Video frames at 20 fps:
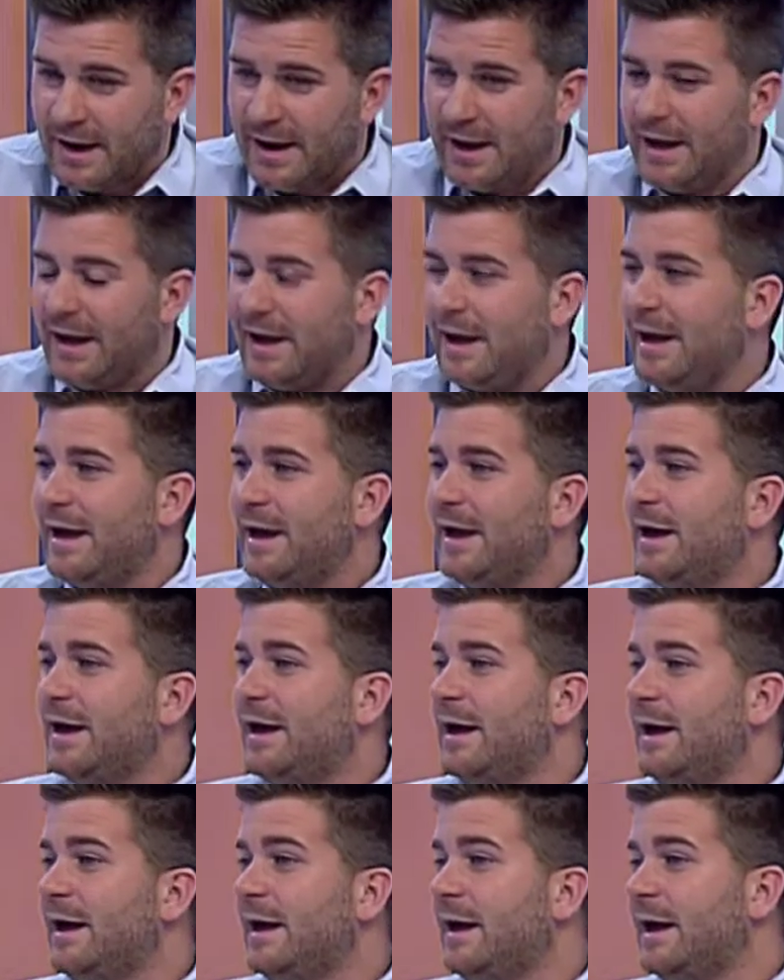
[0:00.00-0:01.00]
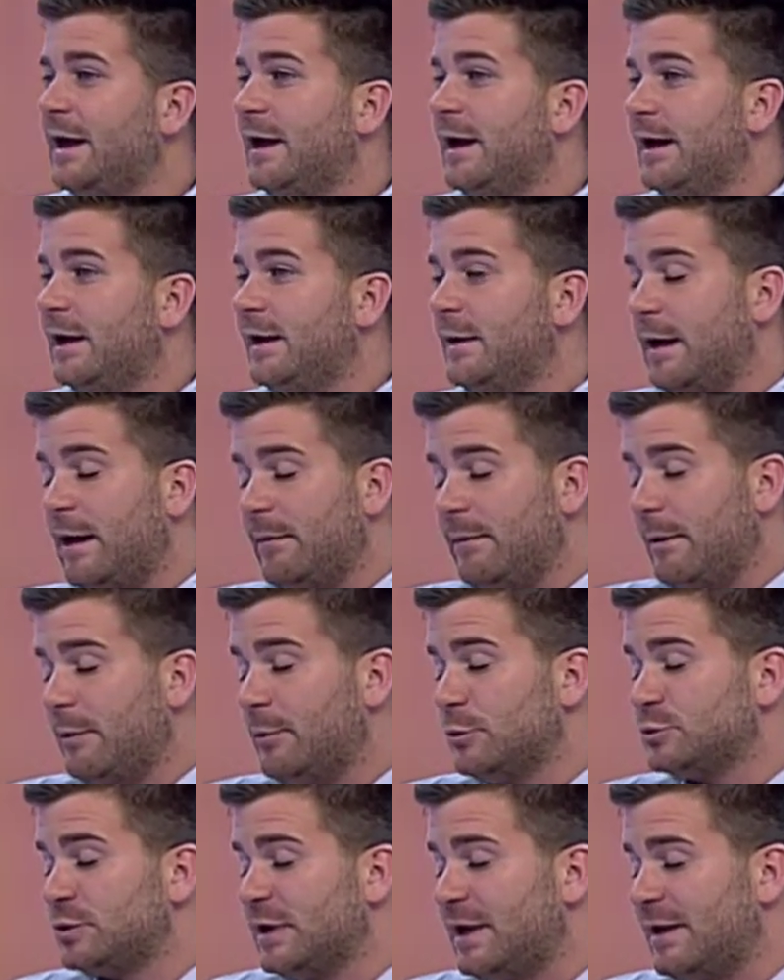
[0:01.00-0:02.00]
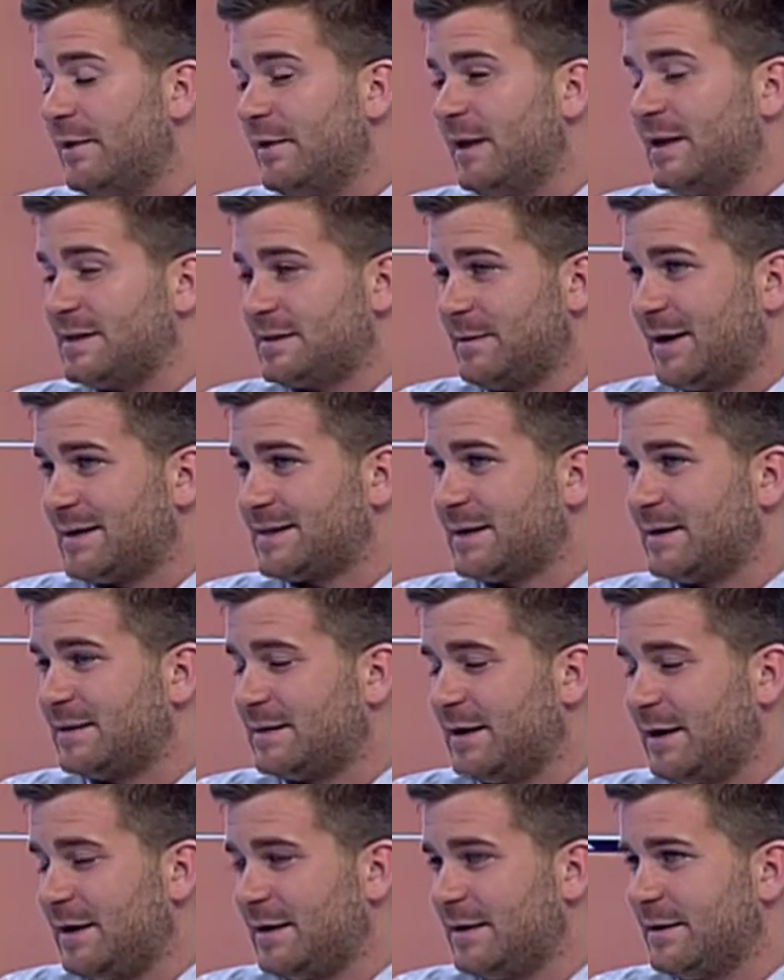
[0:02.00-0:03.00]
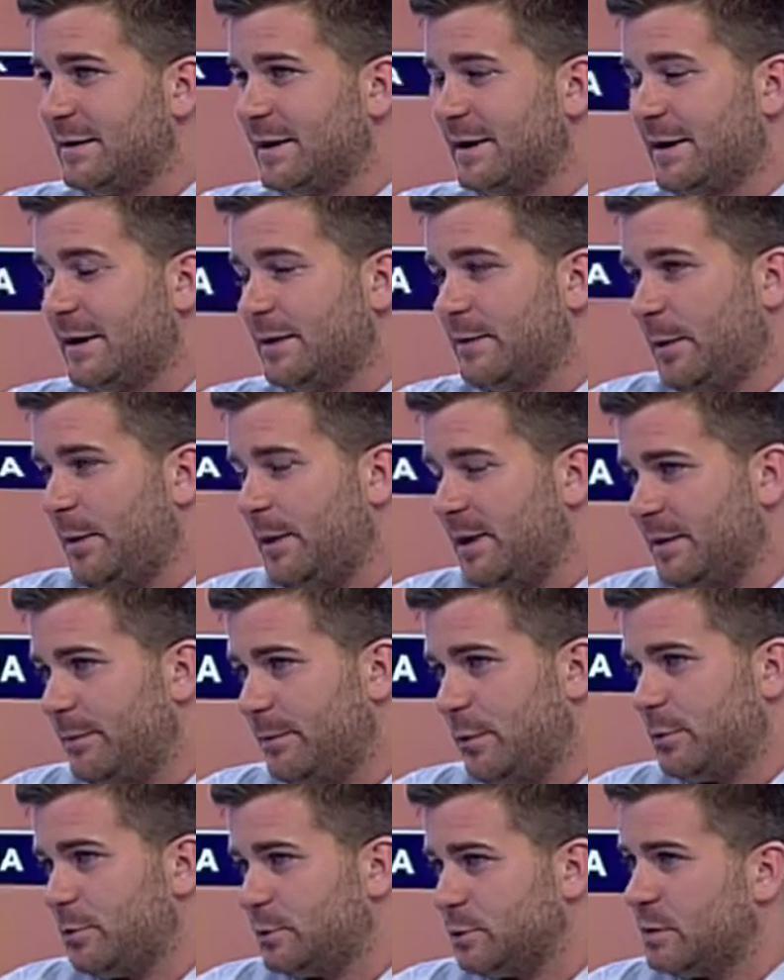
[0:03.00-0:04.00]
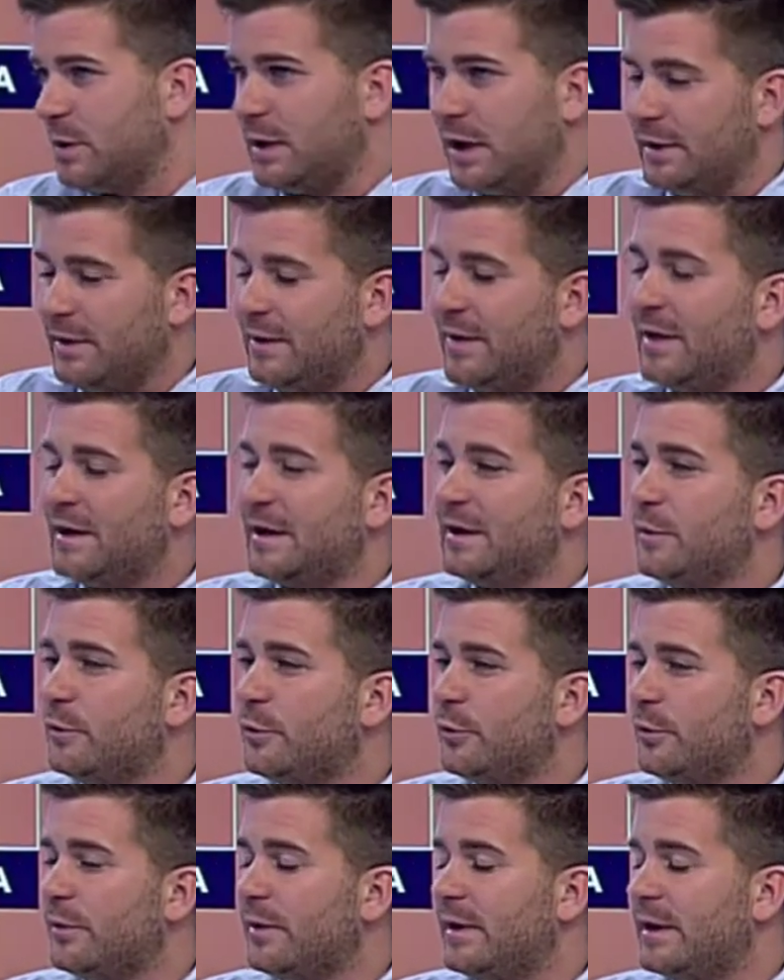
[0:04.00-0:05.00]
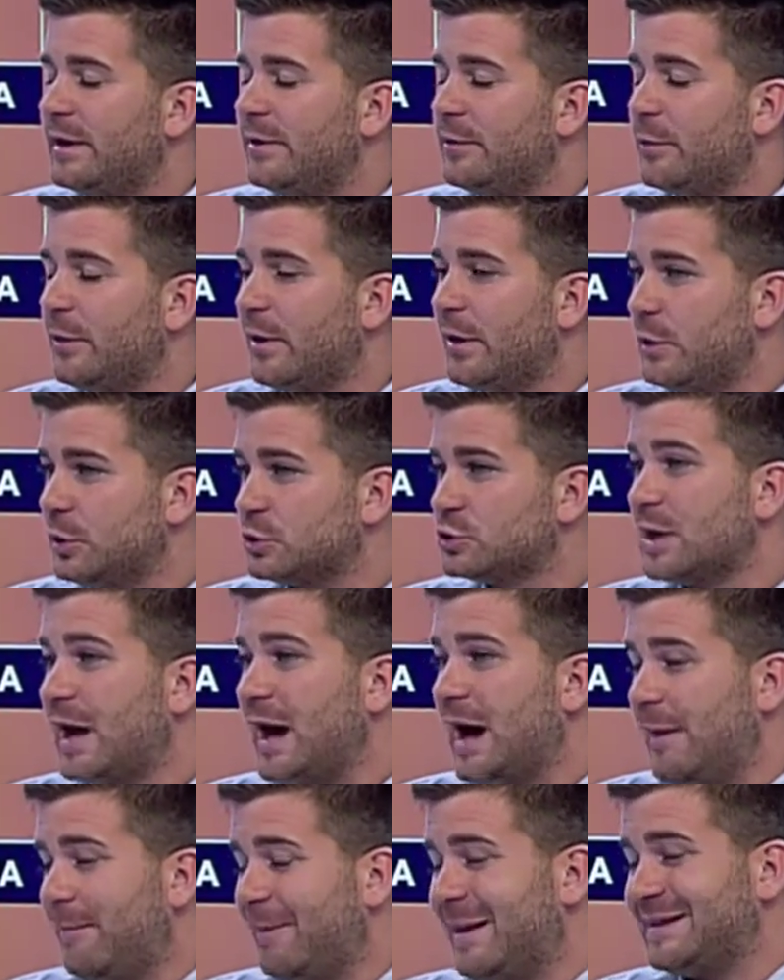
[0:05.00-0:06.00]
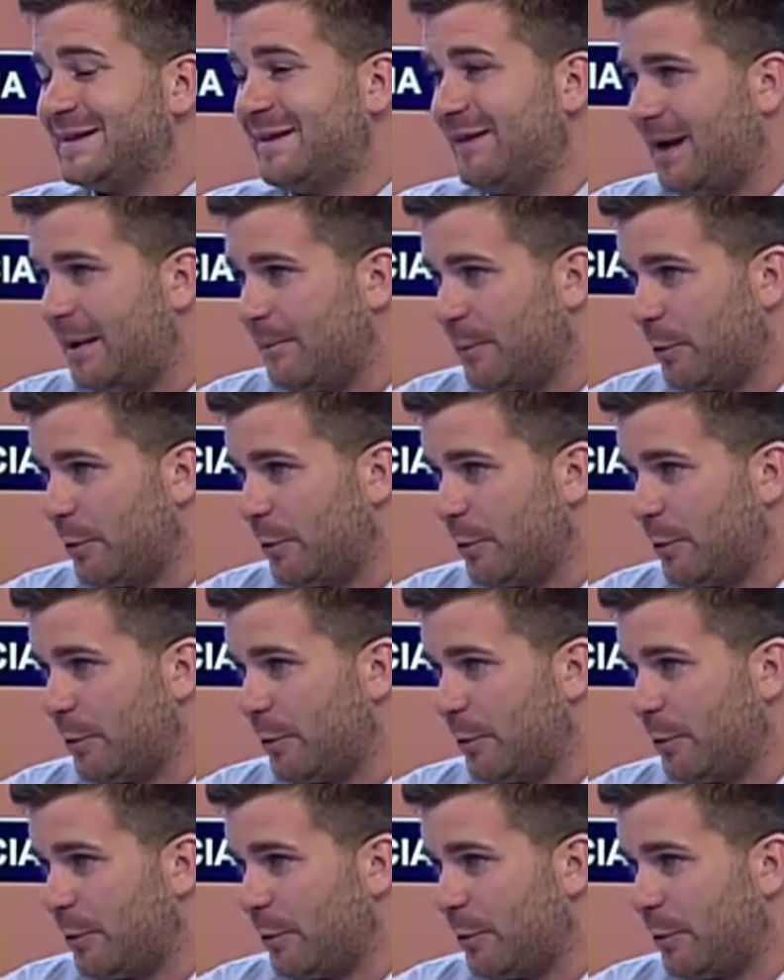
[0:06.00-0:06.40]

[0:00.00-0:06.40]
eh, hablábamos de, la Semana Santa donde bueno, pues la idea de, Ciudadanos, aparte de la